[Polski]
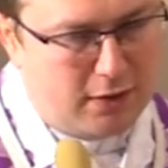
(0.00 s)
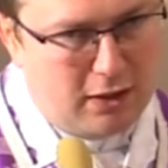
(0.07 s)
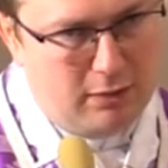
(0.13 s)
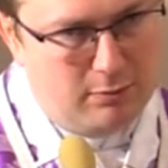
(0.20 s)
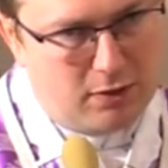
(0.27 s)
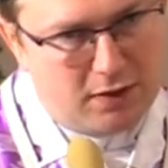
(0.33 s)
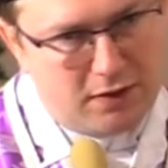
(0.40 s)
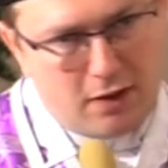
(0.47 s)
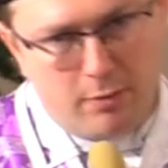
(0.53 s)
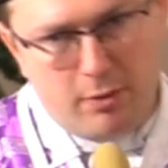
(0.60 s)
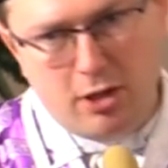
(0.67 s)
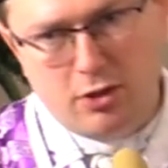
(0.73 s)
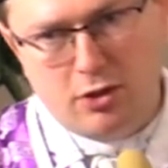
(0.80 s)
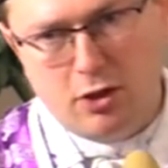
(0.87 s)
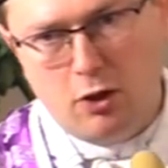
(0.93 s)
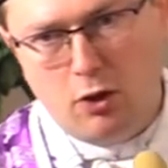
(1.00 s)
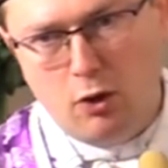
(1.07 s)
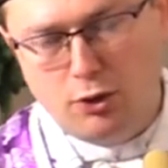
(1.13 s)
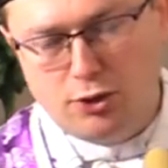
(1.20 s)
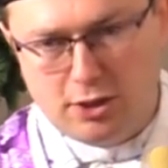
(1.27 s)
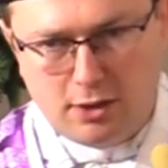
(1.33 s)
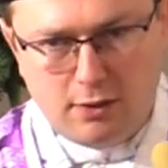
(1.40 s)
Starym Testamencie, o
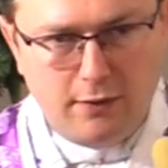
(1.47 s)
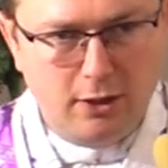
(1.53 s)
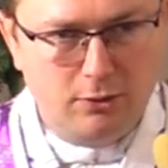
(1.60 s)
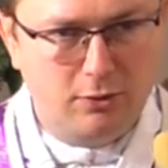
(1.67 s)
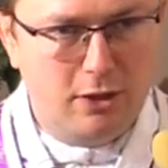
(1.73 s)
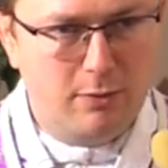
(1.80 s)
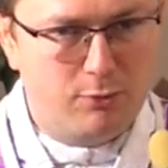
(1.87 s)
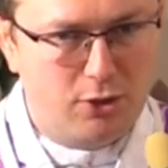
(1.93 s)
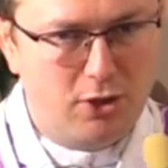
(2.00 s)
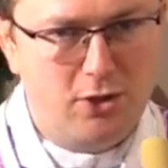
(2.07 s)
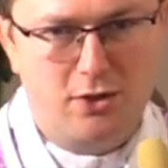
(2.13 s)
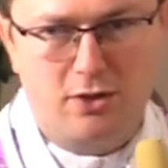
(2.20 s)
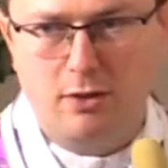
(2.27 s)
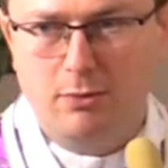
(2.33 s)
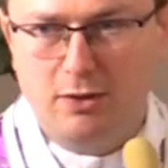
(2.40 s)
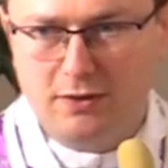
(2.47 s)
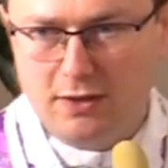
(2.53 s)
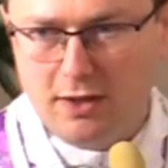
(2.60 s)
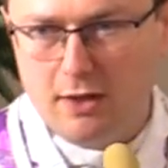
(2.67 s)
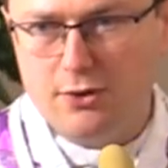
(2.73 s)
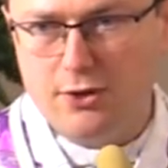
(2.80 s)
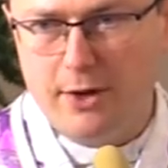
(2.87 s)
oczekiwaniu na przyjście
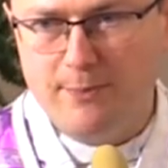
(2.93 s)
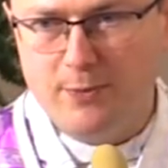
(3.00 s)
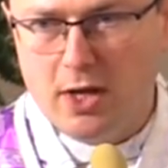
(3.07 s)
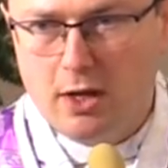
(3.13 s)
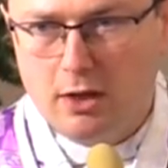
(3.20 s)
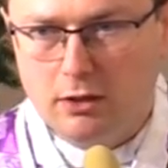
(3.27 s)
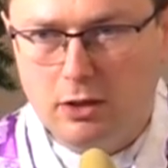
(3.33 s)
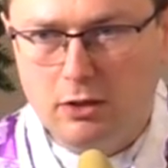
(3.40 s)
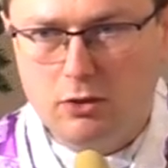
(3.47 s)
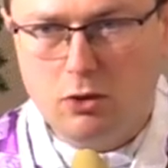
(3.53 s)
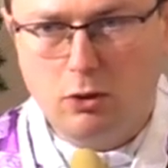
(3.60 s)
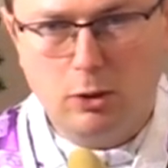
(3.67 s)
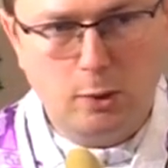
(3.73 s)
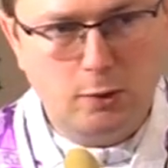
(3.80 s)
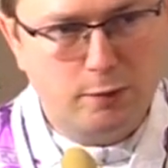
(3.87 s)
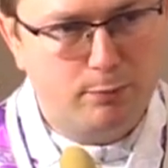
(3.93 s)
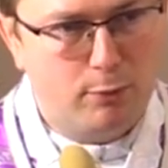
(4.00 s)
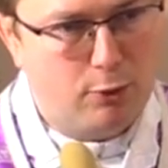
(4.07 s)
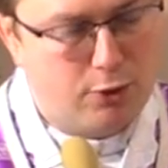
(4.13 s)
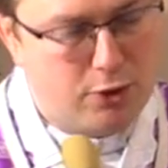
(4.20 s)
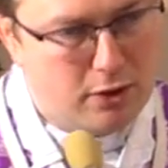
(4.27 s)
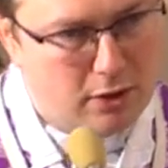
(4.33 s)
Mesjasza, tylko
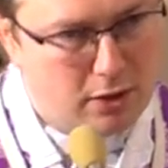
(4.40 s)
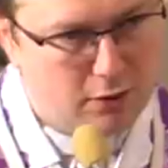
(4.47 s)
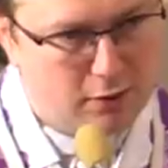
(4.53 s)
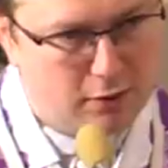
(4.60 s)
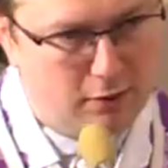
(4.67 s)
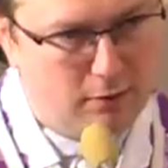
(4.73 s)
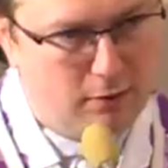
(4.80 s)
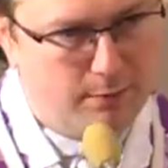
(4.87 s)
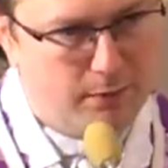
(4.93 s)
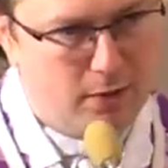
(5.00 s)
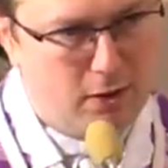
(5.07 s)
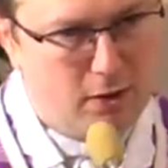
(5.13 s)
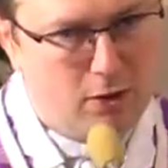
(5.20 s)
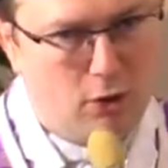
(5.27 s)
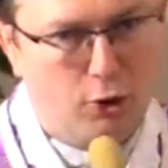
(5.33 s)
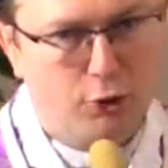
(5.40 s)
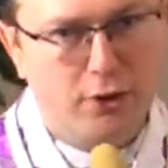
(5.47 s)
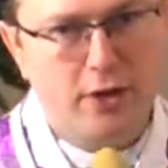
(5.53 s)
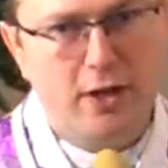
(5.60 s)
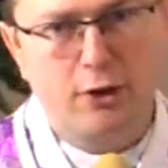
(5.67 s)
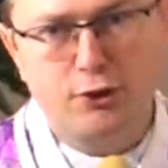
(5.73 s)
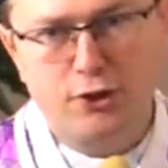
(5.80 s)
rozpoczyna się
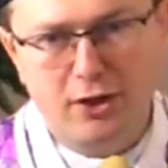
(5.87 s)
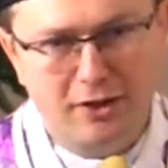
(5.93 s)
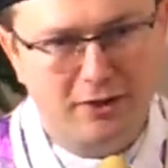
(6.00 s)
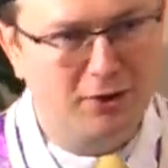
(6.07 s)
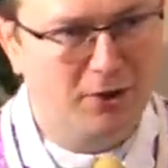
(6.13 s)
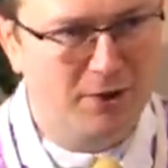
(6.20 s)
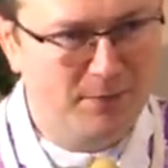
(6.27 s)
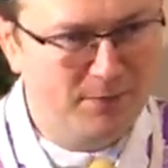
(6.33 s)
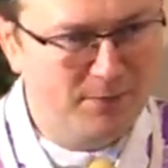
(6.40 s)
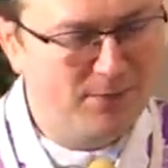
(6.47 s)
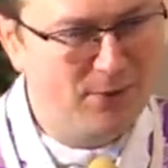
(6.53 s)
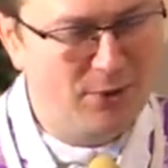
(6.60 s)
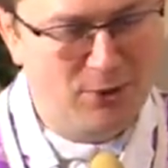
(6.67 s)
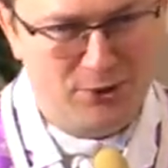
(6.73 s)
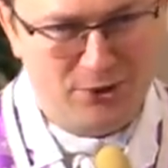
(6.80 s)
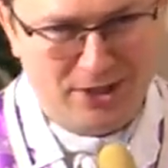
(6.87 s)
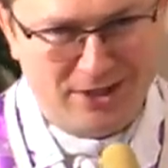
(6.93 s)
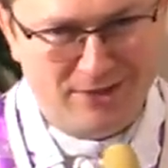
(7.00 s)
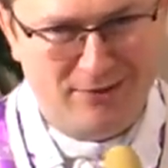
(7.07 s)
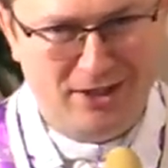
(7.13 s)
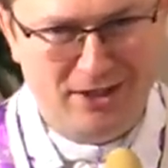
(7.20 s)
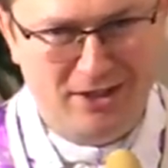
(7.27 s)
od naszego
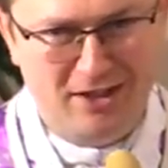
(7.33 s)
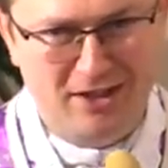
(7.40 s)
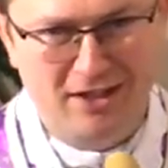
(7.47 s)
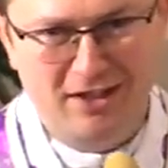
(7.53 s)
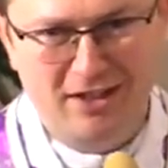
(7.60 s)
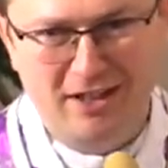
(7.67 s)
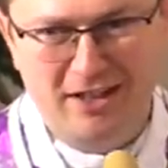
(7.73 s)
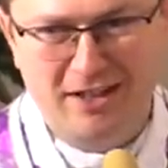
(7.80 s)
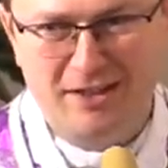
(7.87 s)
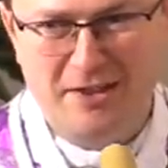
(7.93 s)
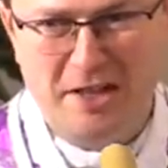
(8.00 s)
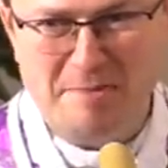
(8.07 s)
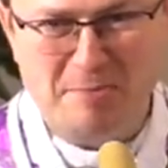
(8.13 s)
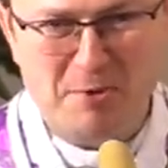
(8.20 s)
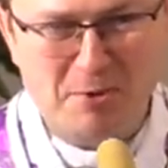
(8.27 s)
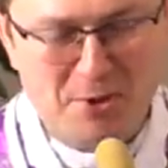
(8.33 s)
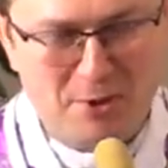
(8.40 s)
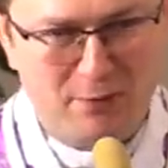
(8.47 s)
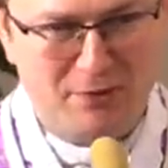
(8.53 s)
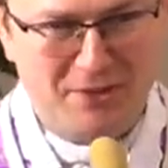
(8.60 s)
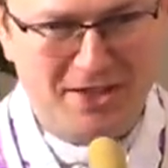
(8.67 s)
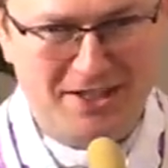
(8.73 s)
oczekiwania na
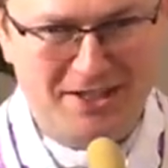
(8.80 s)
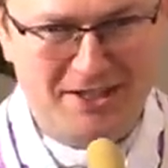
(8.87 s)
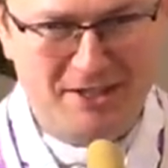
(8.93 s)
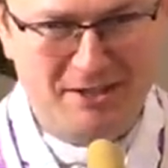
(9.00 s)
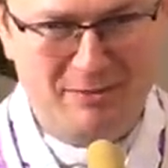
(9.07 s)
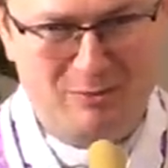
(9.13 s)
ponowne